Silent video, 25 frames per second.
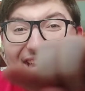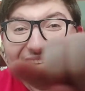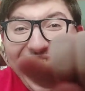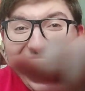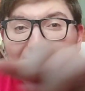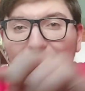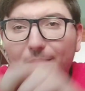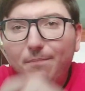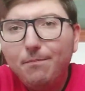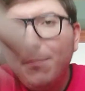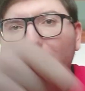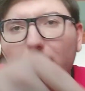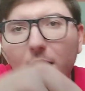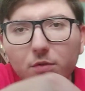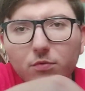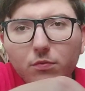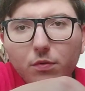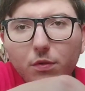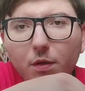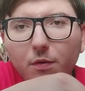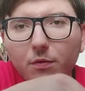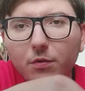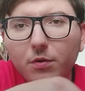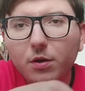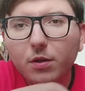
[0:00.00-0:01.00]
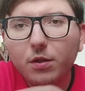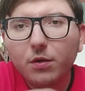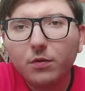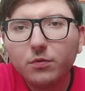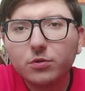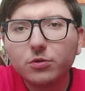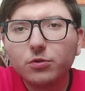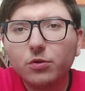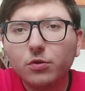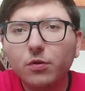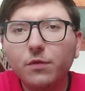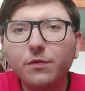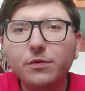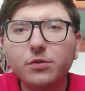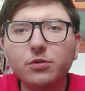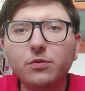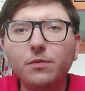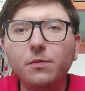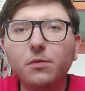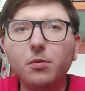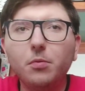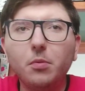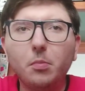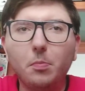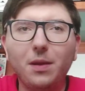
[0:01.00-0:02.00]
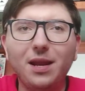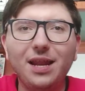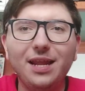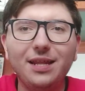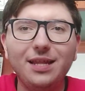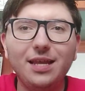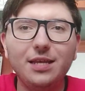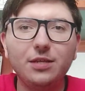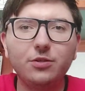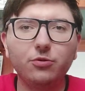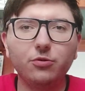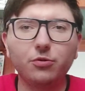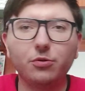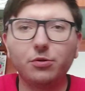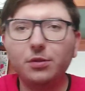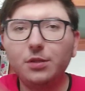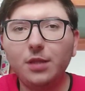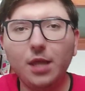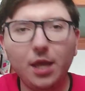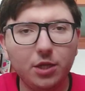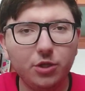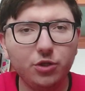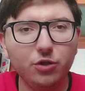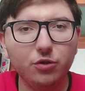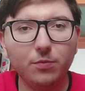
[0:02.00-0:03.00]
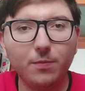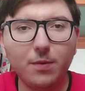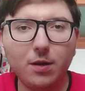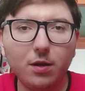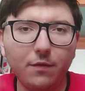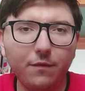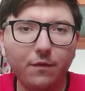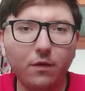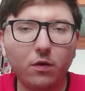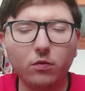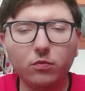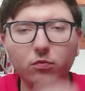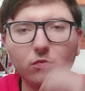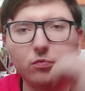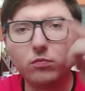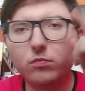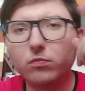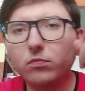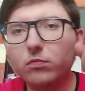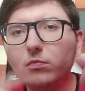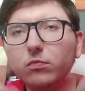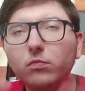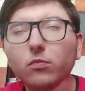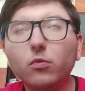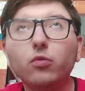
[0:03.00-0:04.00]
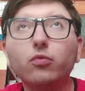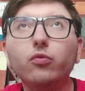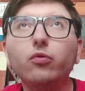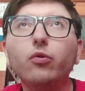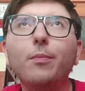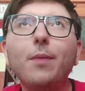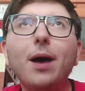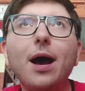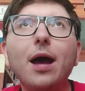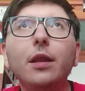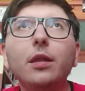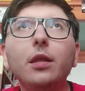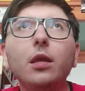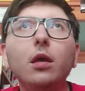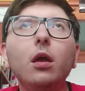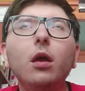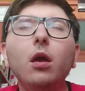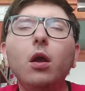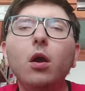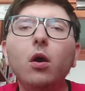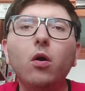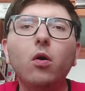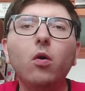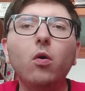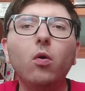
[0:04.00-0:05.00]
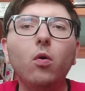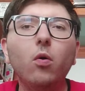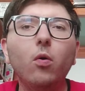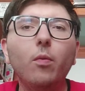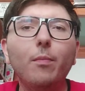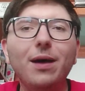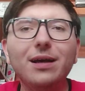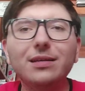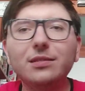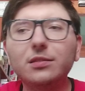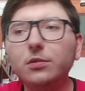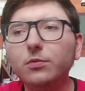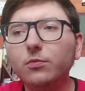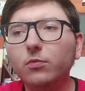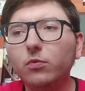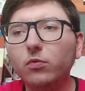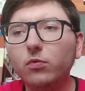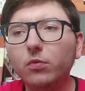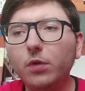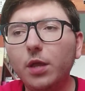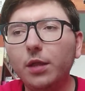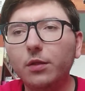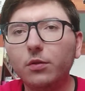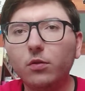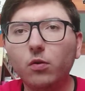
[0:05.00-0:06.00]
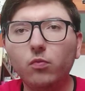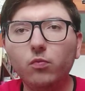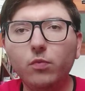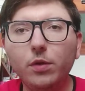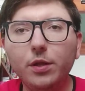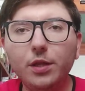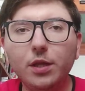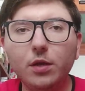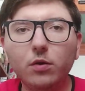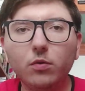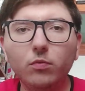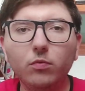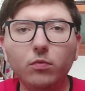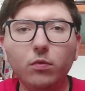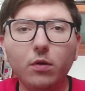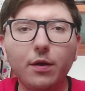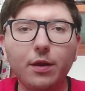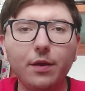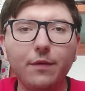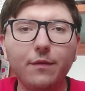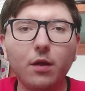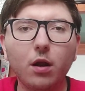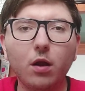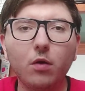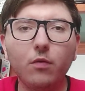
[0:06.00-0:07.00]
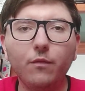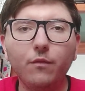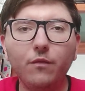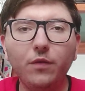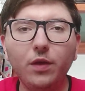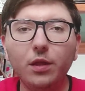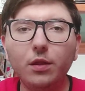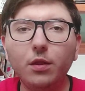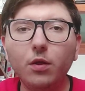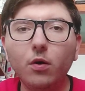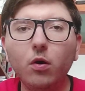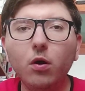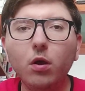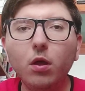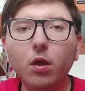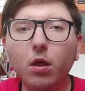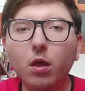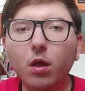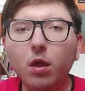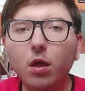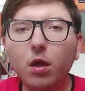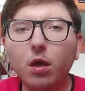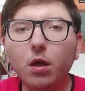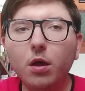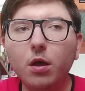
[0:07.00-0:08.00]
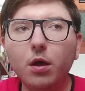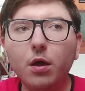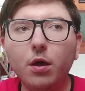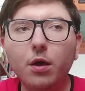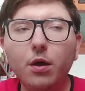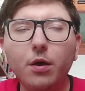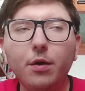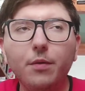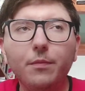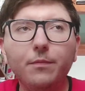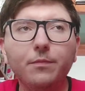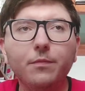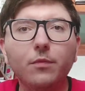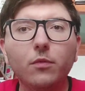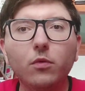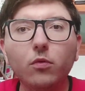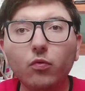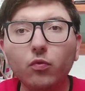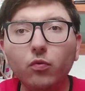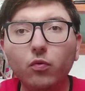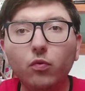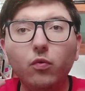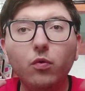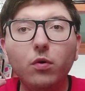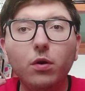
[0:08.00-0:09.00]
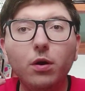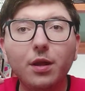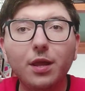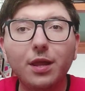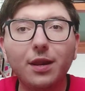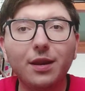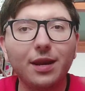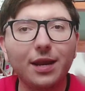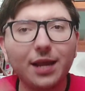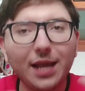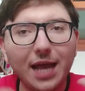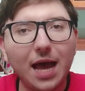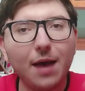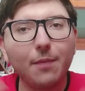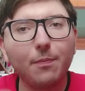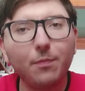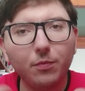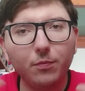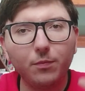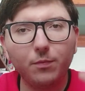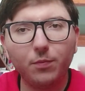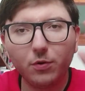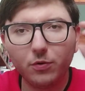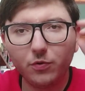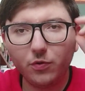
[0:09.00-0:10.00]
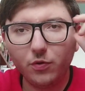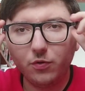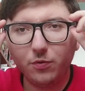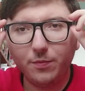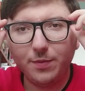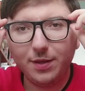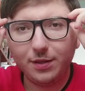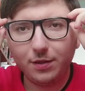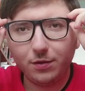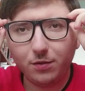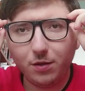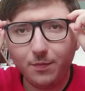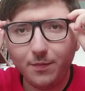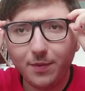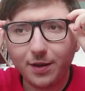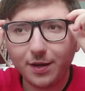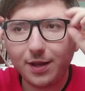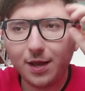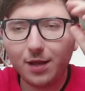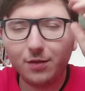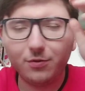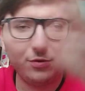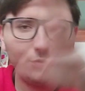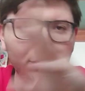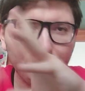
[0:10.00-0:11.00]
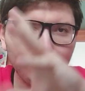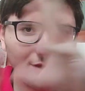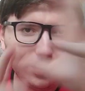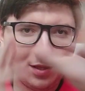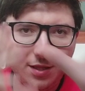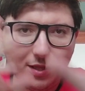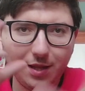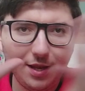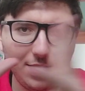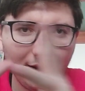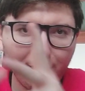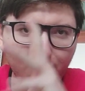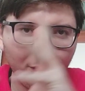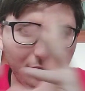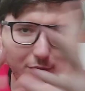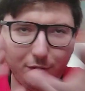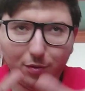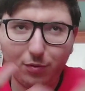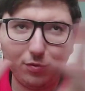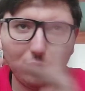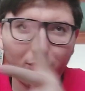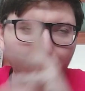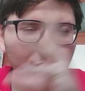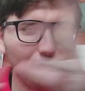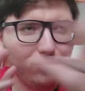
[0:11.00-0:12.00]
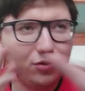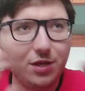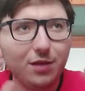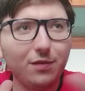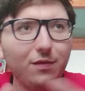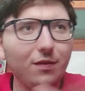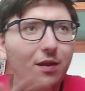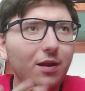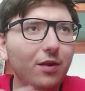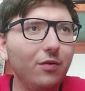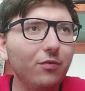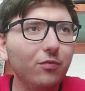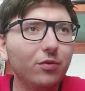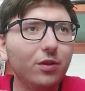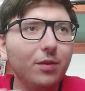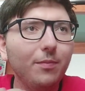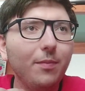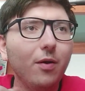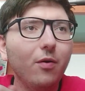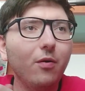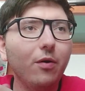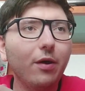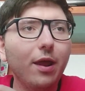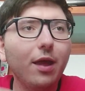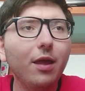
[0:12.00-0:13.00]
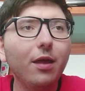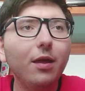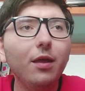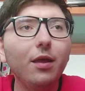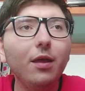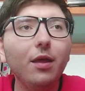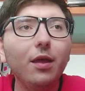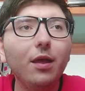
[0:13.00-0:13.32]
E bella a tutti in questo nuovo video per parlare dei sorteggi, domani farò, o domani o massimo entro lunedì comunque arriverà un video ehm, su il recap un po' di come è andato il mercato, ci sono state delle cose che sono successe nelle ultime ore